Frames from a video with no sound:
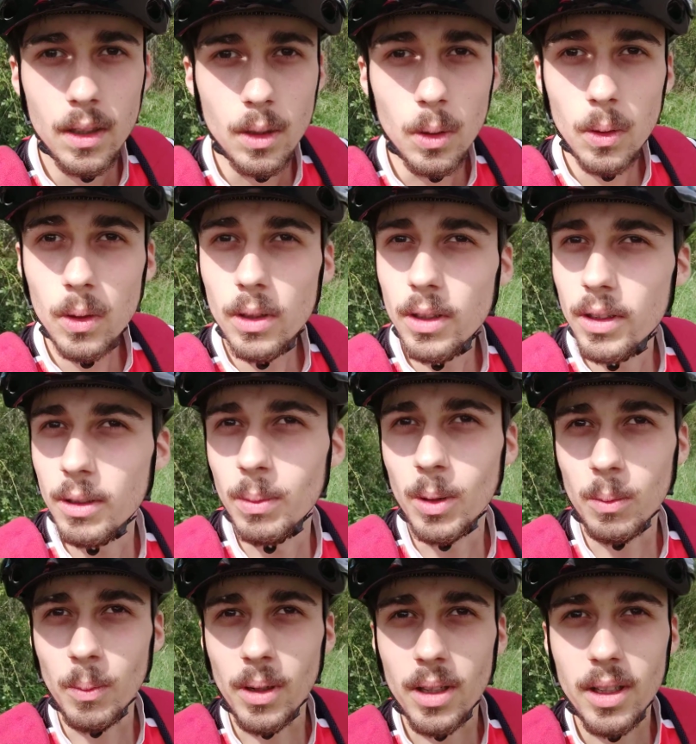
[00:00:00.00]
Jo Leute, ich
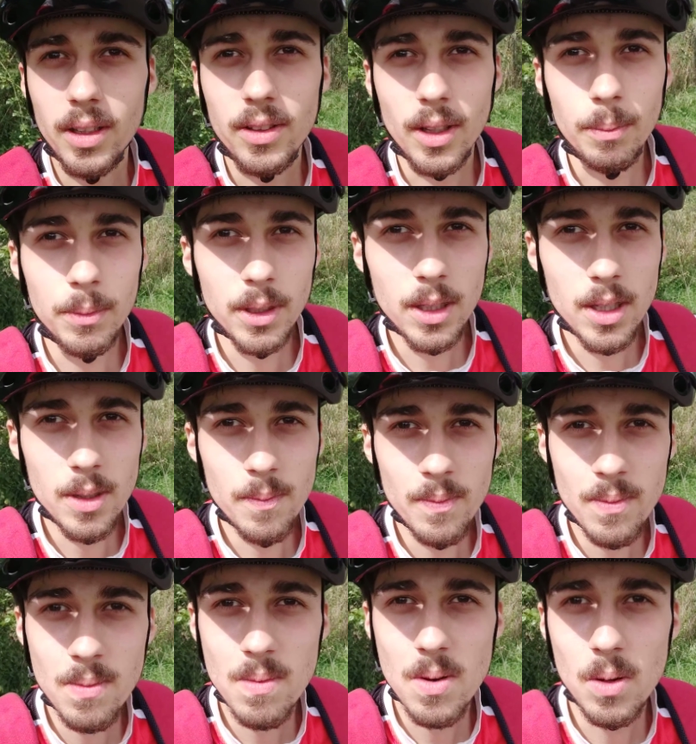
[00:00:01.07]
wollte mal ein kleines Update geben.
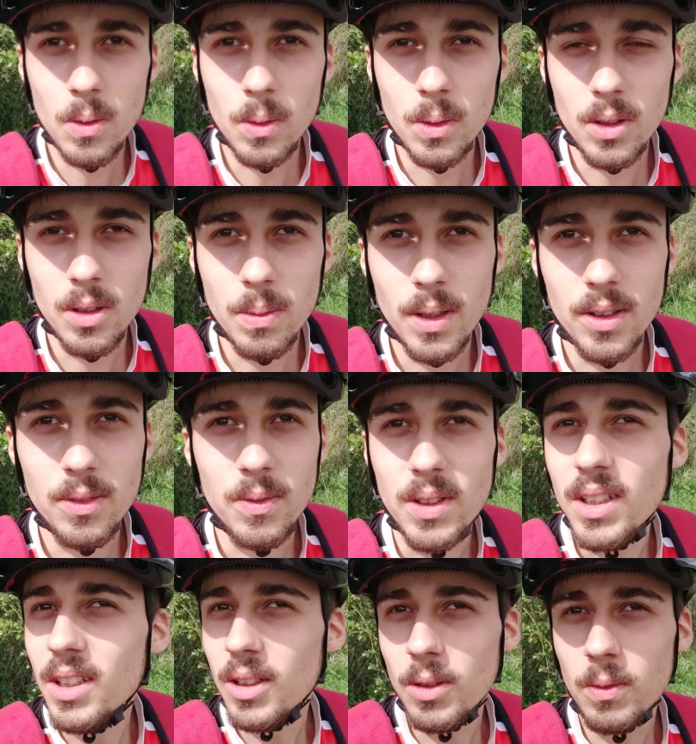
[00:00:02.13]
Und zwar sind wir
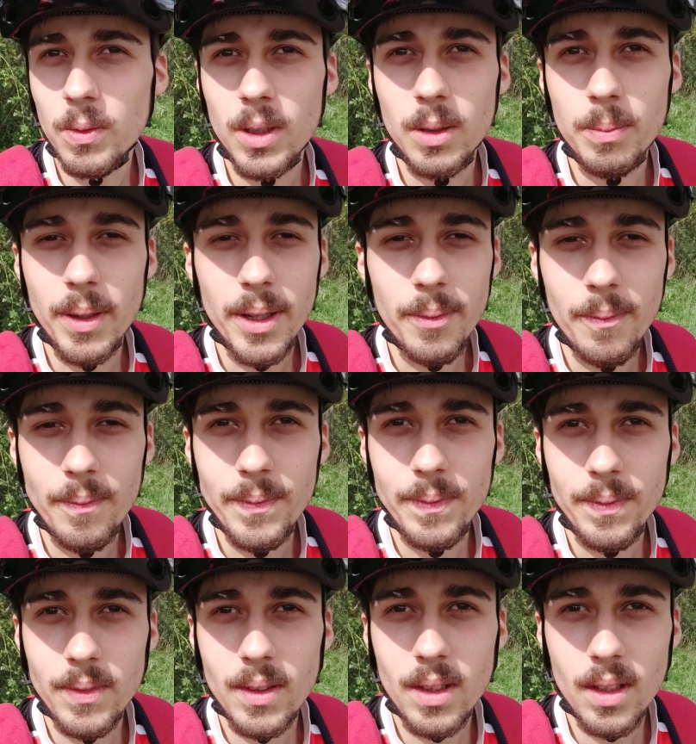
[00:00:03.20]
nicht irgendwie
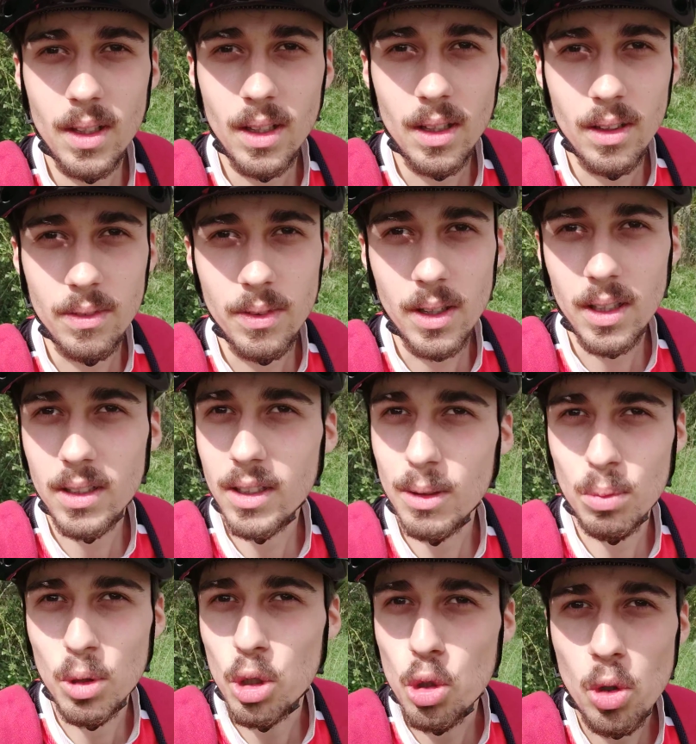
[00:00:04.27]
beim äh,
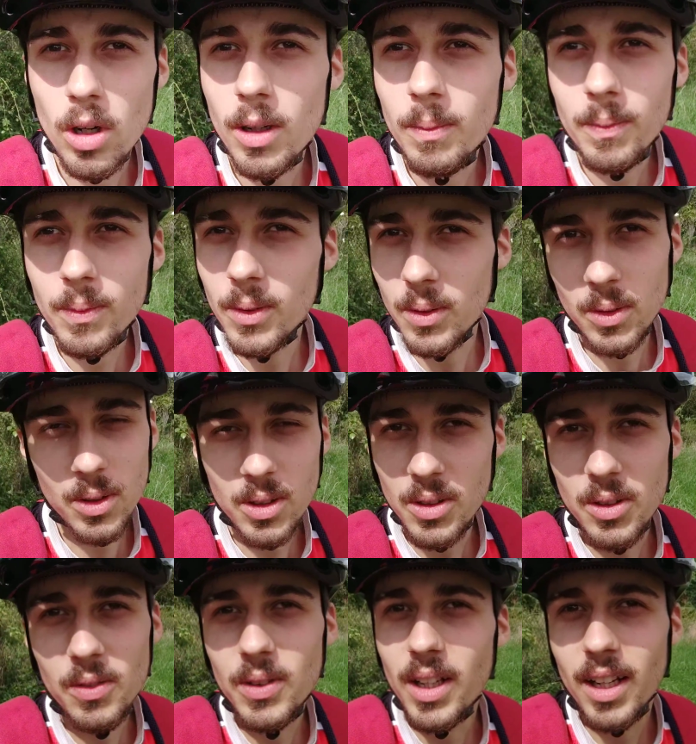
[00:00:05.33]
Fahrradtrip gestorben und
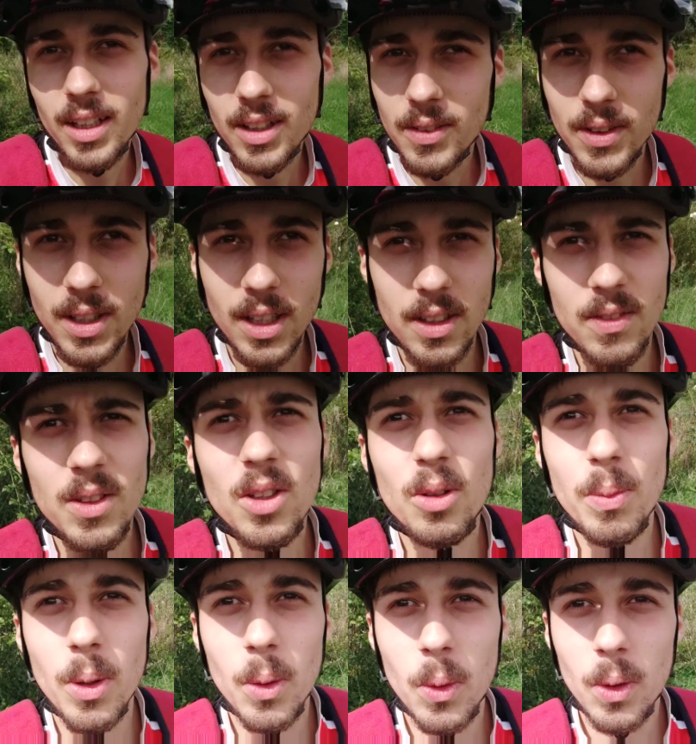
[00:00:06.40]
irgendwie laden deswegen keine
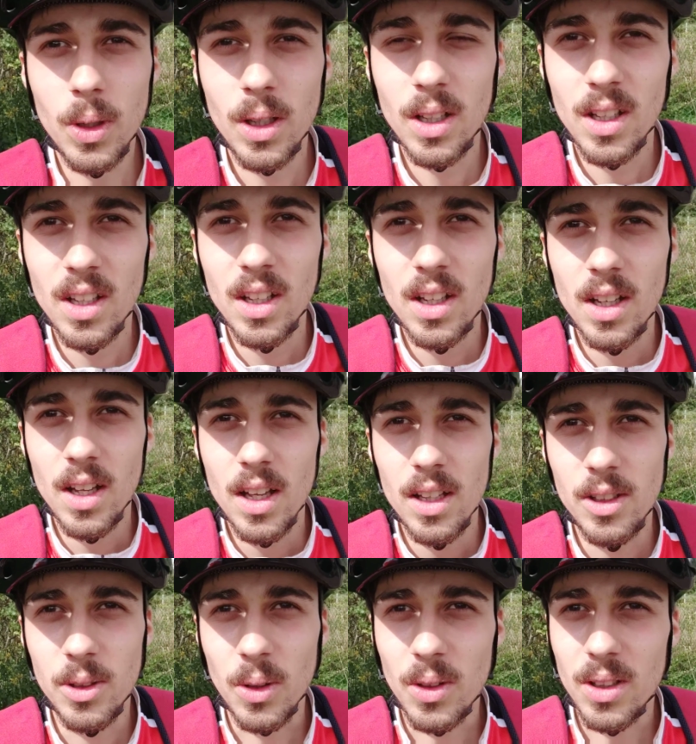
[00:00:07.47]
Videos mehr hoch,
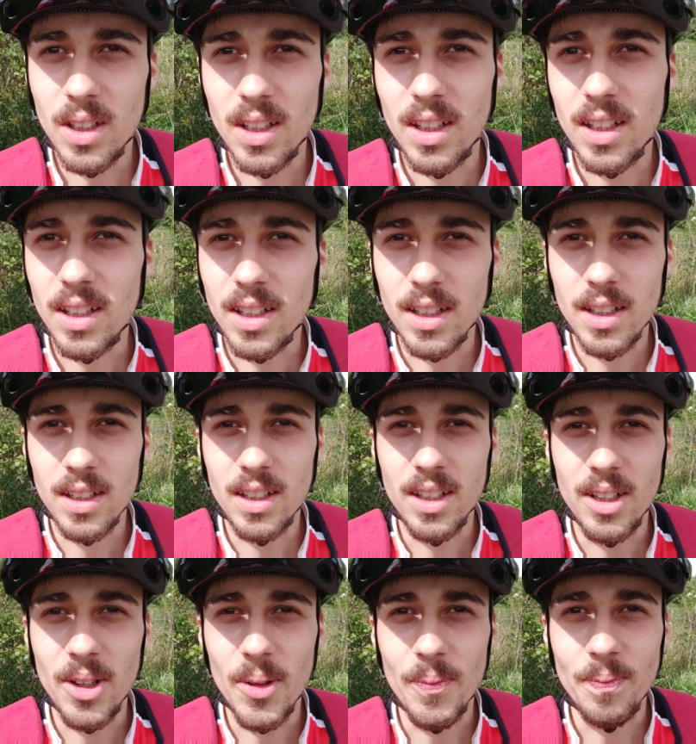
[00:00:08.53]
sondern,
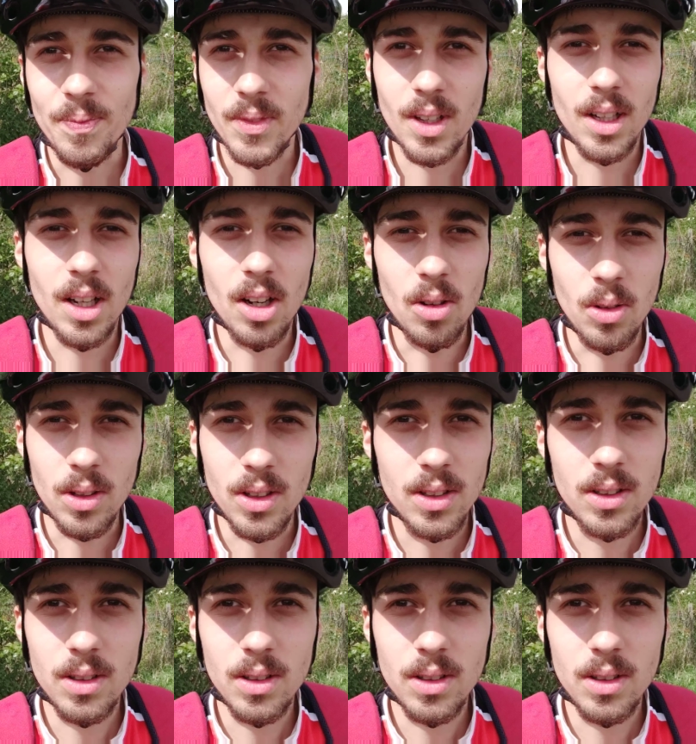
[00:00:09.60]
ähm, keine Ahnung,